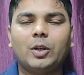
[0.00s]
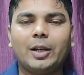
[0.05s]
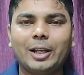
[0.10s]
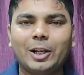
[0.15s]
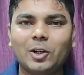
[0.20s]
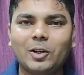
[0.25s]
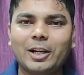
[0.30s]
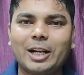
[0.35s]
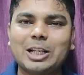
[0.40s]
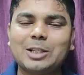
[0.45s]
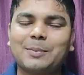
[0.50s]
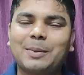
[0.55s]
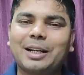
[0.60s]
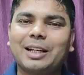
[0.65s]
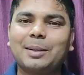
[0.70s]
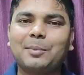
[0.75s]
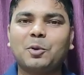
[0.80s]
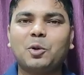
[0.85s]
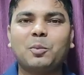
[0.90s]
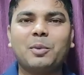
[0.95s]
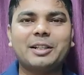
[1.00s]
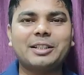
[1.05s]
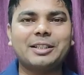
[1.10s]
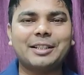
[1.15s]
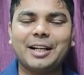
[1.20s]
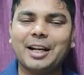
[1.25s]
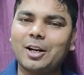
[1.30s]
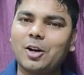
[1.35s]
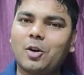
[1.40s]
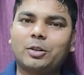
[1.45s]
तो हेलो गाइस वेलकम टू माय
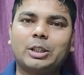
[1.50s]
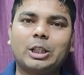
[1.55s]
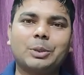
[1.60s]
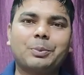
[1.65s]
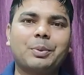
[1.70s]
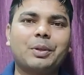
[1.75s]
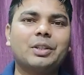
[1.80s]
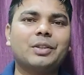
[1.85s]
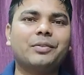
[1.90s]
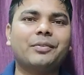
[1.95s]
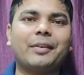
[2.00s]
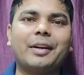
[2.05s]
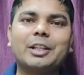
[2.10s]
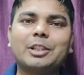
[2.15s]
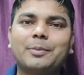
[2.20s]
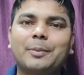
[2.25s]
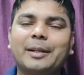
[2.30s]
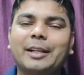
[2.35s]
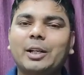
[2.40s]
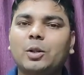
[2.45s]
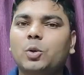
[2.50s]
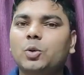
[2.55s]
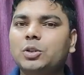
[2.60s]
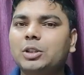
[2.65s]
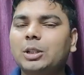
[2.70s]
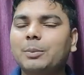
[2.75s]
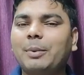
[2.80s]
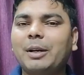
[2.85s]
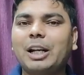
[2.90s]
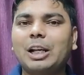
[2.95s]
चैनल रॉकटेक प्रिंस फ्रेंड्स मैंने कुछ
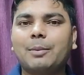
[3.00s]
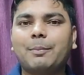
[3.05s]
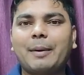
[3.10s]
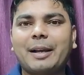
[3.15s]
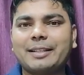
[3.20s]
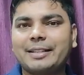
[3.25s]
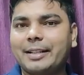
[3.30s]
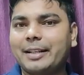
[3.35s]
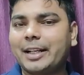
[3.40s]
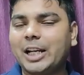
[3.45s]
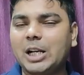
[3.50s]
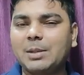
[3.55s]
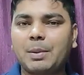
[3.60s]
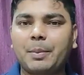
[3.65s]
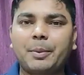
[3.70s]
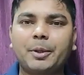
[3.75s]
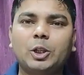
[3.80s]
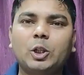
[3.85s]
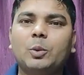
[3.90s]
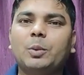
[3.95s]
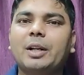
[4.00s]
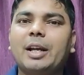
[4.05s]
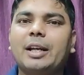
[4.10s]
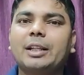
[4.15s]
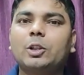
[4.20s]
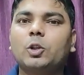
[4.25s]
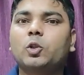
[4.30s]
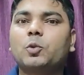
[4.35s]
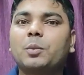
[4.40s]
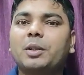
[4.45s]
दिन पहले एक पैसा निकाल पर वीडियो
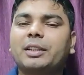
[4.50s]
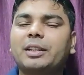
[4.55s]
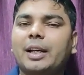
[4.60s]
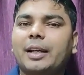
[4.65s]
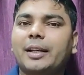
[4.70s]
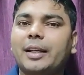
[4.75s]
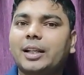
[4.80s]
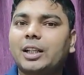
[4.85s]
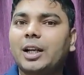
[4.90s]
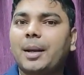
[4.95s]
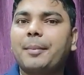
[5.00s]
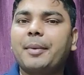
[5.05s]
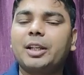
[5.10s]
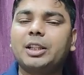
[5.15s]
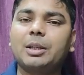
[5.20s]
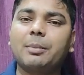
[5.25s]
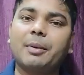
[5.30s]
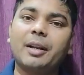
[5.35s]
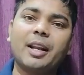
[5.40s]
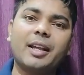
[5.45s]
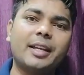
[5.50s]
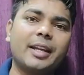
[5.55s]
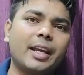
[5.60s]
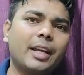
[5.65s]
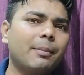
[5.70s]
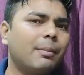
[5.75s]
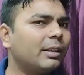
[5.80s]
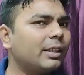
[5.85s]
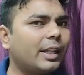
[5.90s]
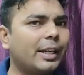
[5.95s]
बनाया था उसमें क्या क्या कमी थी मैंने
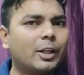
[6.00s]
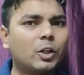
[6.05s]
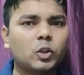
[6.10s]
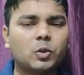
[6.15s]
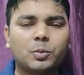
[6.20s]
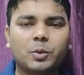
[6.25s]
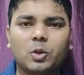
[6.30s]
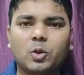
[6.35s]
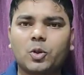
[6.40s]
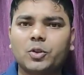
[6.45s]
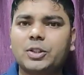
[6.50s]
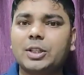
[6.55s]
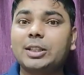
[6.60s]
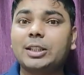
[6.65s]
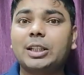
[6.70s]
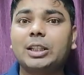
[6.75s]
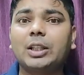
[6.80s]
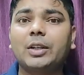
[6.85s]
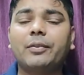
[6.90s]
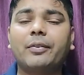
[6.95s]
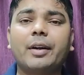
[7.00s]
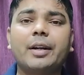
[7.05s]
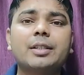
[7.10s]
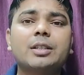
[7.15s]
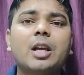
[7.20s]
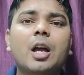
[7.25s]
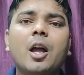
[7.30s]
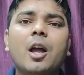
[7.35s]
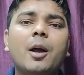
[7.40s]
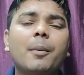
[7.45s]
यही बताने की उसमें कोशिश की थी
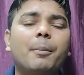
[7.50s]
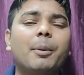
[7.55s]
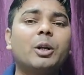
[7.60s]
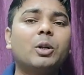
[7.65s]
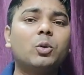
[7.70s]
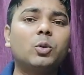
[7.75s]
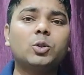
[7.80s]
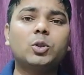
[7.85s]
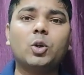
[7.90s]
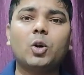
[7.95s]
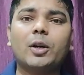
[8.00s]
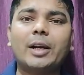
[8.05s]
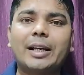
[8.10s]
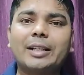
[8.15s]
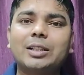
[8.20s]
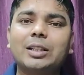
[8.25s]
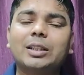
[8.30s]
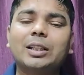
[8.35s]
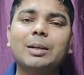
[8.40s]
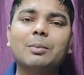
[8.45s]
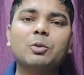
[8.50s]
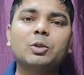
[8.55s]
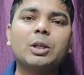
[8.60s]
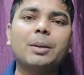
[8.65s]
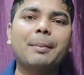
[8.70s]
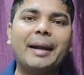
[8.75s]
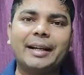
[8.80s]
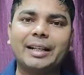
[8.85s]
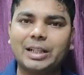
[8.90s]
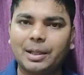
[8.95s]
फ्रेंड्स पर कुछ लोग ऐसे थे
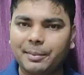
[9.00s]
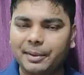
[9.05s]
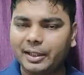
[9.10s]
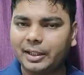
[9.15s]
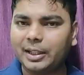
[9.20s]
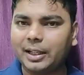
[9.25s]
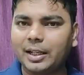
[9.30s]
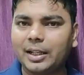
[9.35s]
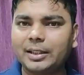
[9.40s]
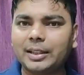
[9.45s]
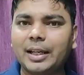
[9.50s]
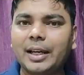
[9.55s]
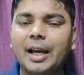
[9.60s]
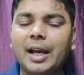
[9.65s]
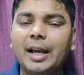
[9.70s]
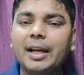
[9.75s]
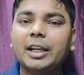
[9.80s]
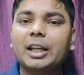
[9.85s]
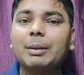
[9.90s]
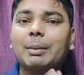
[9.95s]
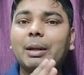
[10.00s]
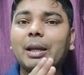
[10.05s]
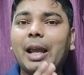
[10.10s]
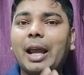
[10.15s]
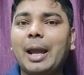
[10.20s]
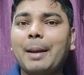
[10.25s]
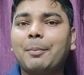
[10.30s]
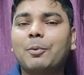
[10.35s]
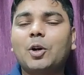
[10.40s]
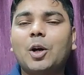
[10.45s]
मुझे बैड कमेंट कर रहे थे कि भाई
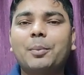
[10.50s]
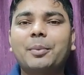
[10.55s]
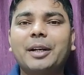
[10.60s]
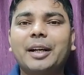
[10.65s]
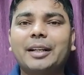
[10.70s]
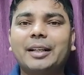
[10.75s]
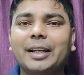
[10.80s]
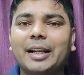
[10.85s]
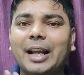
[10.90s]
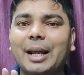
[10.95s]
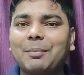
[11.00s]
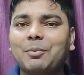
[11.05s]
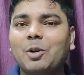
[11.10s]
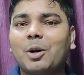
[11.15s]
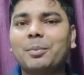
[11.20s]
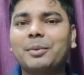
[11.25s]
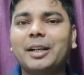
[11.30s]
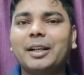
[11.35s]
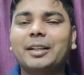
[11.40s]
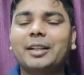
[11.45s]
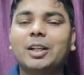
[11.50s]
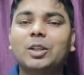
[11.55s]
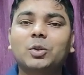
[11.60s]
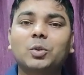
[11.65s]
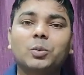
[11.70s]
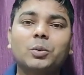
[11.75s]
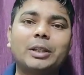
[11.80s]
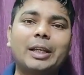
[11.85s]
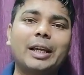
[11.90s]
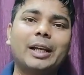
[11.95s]
ऐप को अपडेट कर ऐप को अपडेट कर
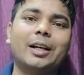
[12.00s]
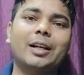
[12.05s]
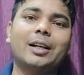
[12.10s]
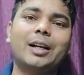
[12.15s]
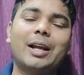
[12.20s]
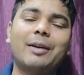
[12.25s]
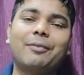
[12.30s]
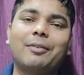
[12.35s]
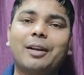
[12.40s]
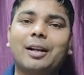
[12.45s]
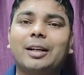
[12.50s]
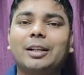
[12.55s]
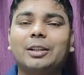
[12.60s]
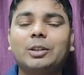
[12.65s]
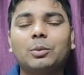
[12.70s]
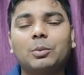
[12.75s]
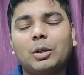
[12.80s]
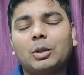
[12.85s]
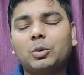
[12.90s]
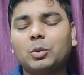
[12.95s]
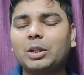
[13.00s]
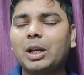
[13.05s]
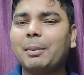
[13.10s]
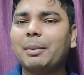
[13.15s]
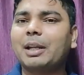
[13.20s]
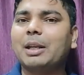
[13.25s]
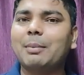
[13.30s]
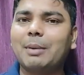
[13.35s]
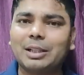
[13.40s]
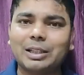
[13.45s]
तू ये कर रहा है फलाना दूंगा दुनिया
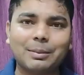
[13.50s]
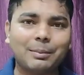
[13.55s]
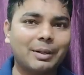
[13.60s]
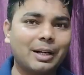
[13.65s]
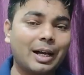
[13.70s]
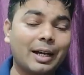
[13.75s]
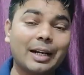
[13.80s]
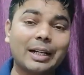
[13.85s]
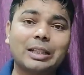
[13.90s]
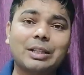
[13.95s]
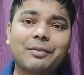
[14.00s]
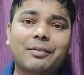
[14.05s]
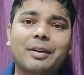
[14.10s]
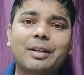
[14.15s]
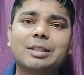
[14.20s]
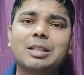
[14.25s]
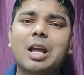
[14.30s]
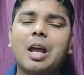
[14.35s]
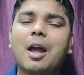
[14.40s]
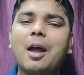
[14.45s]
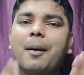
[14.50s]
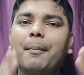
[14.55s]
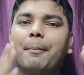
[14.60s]
भर की बातें बना रहे थे फ्रेंड्स